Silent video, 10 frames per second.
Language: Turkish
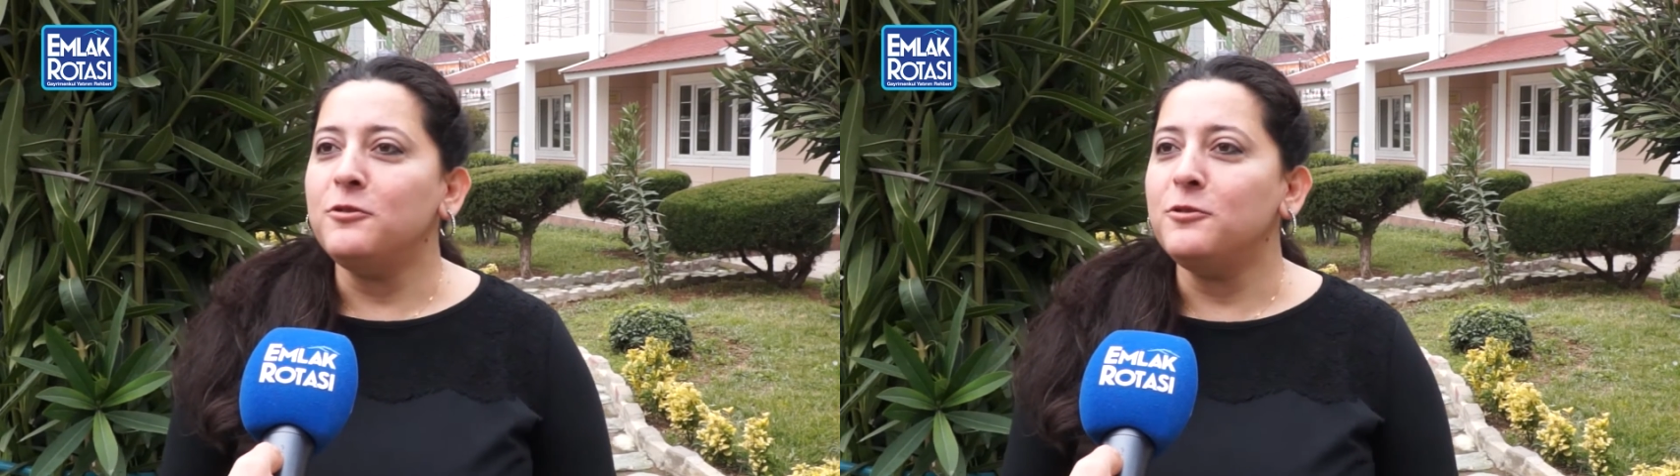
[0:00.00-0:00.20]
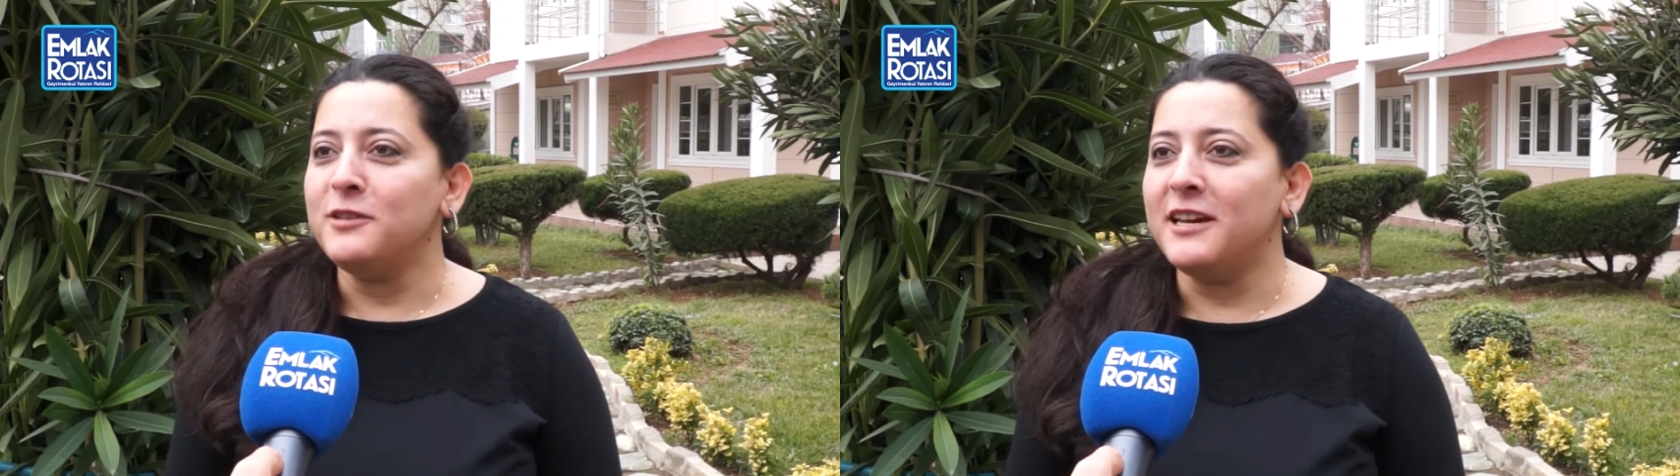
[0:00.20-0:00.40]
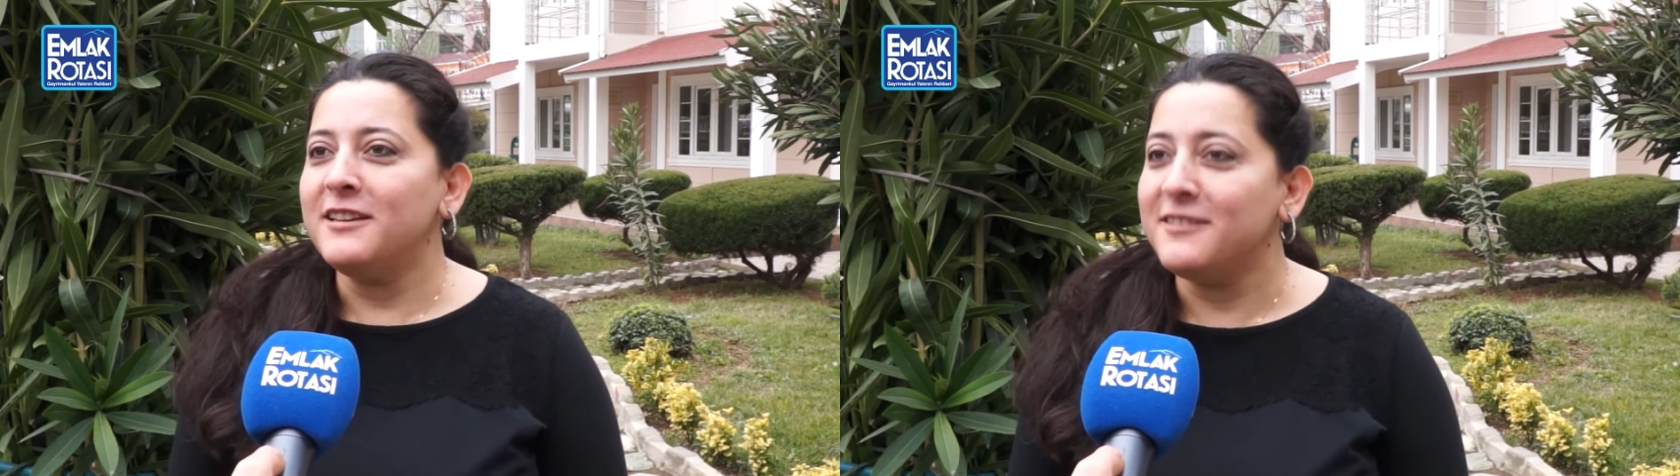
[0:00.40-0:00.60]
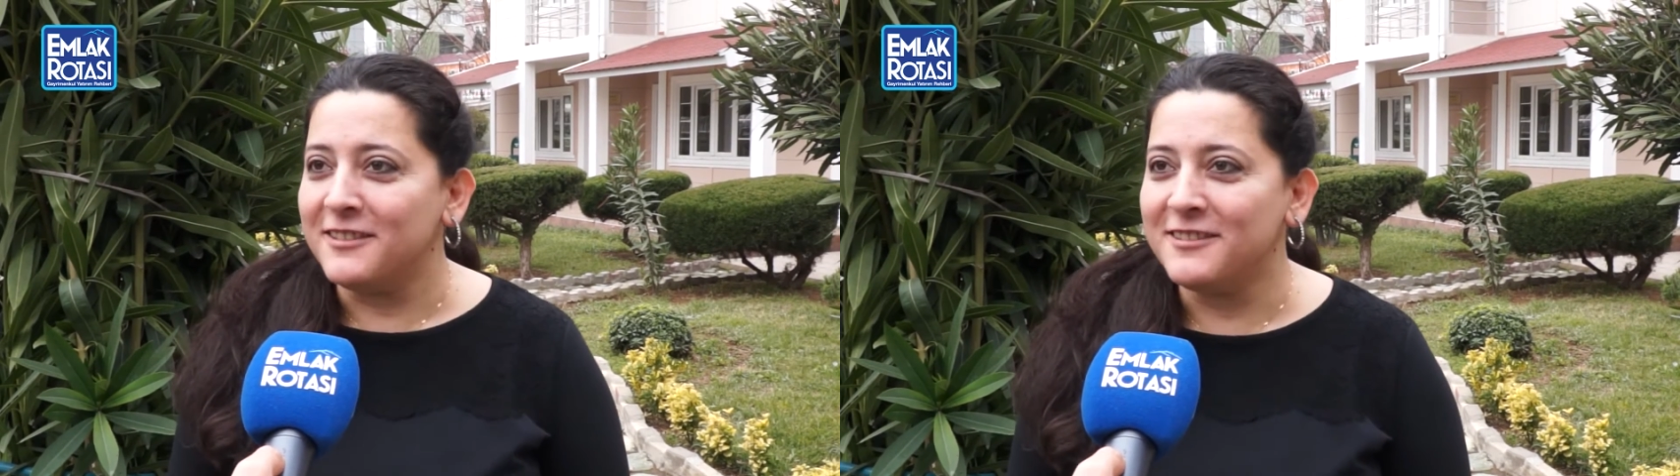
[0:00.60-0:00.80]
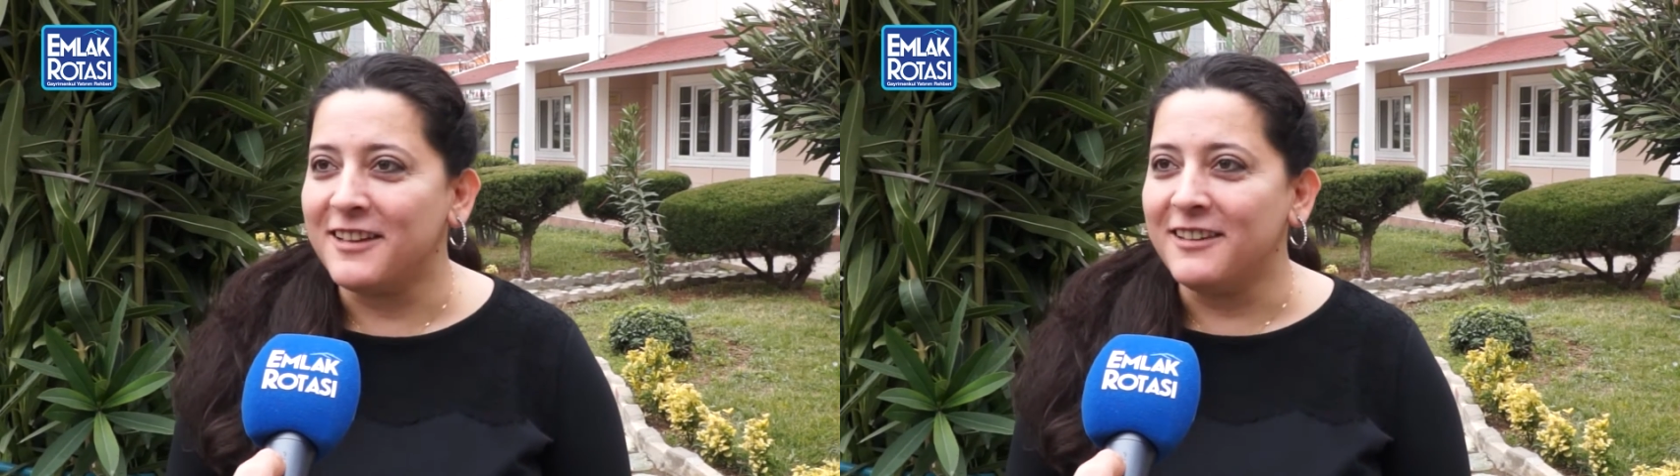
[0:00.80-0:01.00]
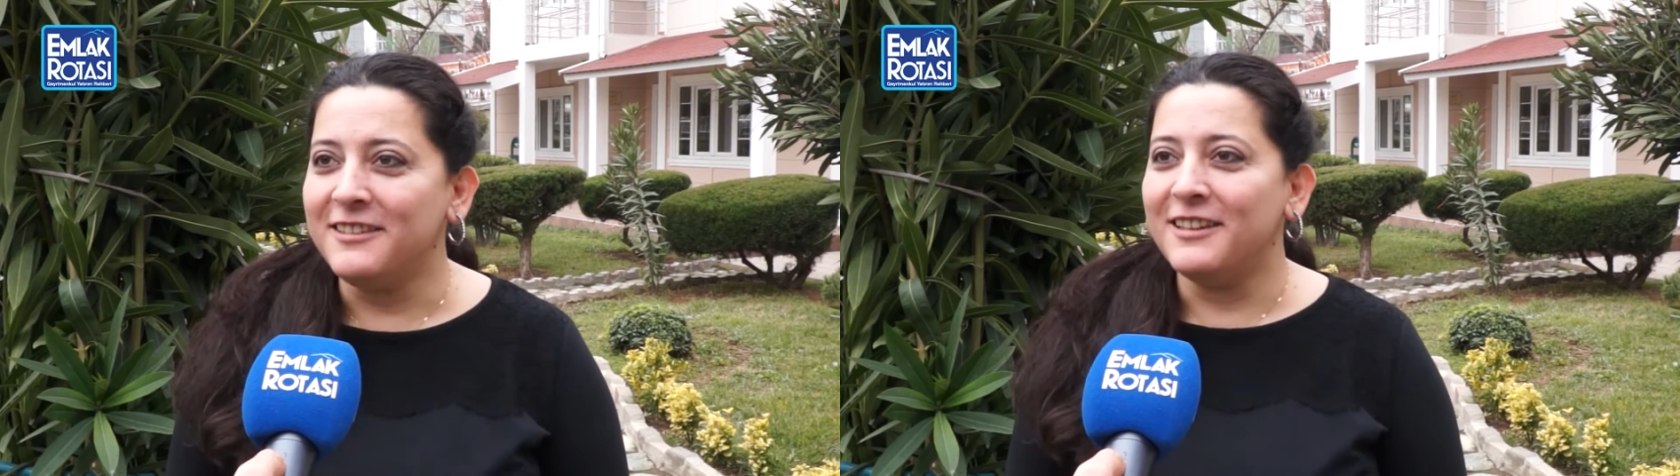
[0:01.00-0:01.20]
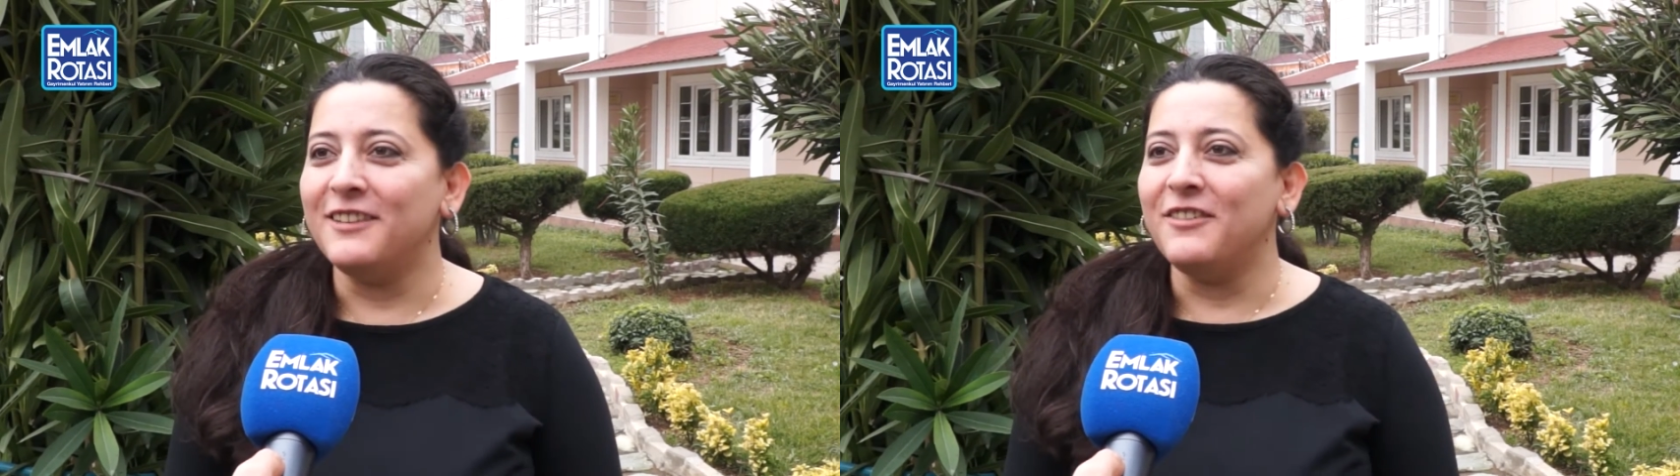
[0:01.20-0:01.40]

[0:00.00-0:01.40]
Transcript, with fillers: Türkiye'de tanıtan e,